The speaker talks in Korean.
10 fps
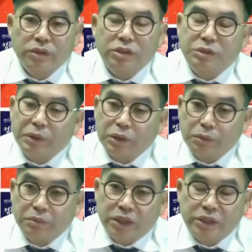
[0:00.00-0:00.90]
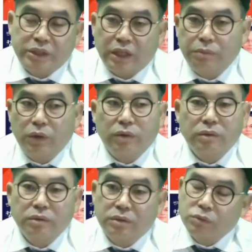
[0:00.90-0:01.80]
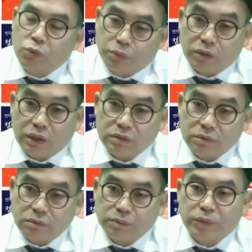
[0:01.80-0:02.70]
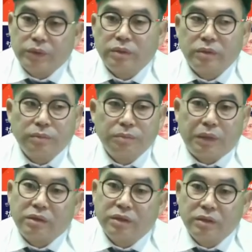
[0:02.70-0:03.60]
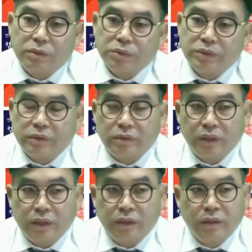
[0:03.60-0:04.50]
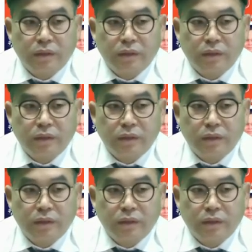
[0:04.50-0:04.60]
이재 이재명 후보가 뭐 박근혜 대통령의